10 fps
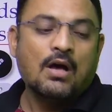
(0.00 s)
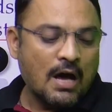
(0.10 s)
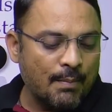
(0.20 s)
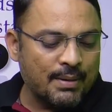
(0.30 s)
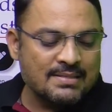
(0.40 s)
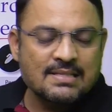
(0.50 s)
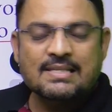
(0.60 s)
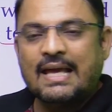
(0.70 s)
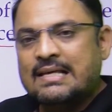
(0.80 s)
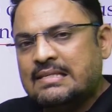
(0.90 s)
हम रस्ते
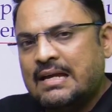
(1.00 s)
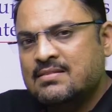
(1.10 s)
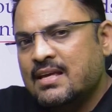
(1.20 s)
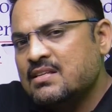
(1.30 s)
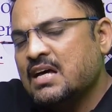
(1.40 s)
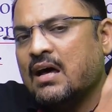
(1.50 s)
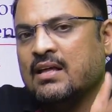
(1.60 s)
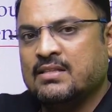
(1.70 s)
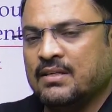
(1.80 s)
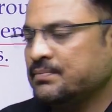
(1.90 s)
से एक साइड से जा
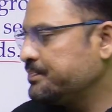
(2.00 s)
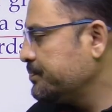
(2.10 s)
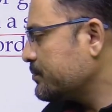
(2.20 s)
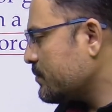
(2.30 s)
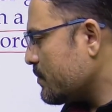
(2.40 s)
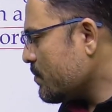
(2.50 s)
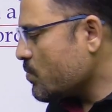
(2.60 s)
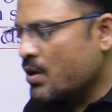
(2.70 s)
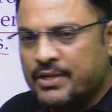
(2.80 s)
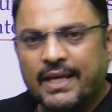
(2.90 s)
रहे थे
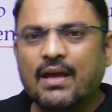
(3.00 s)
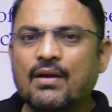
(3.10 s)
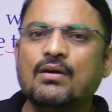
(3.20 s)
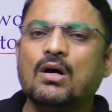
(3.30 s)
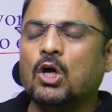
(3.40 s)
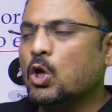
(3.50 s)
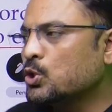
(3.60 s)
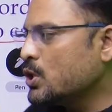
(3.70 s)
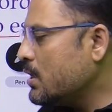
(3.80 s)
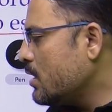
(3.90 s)
ठीक है
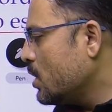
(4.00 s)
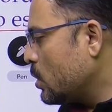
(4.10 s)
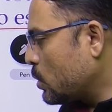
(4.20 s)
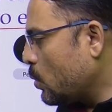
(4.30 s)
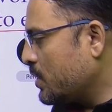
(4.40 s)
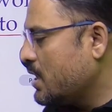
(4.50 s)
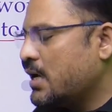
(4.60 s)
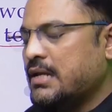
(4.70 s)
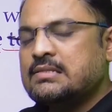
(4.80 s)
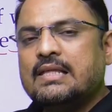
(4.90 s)
अलॉन्ग द रोड
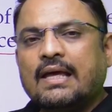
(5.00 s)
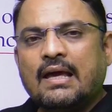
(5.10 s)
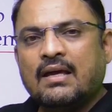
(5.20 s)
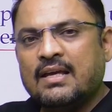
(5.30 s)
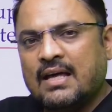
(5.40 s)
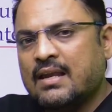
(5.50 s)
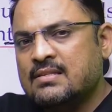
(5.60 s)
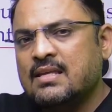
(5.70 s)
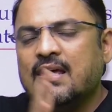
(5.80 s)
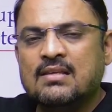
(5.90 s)
रस्ते के किनारे
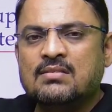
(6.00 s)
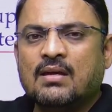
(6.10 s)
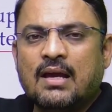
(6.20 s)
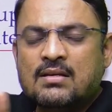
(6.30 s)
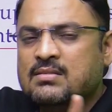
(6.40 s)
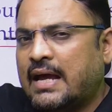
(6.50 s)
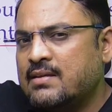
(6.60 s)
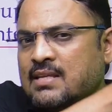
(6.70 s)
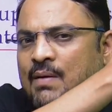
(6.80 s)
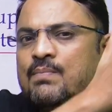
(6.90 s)
से रस्ते के एक साइड
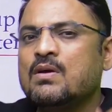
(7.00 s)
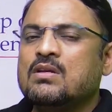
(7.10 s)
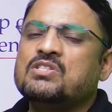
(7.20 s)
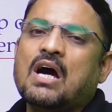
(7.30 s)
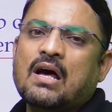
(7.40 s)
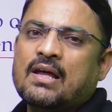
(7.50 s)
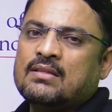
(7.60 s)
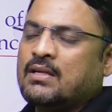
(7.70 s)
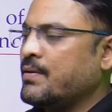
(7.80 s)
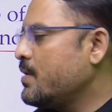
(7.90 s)
से हम जा रहे
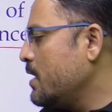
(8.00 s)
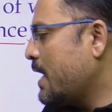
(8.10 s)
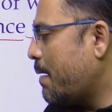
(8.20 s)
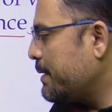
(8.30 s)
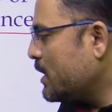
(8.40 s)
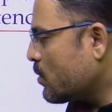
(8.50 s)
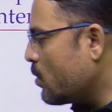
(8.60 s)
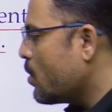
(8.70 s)
थे यहाँ पे देखो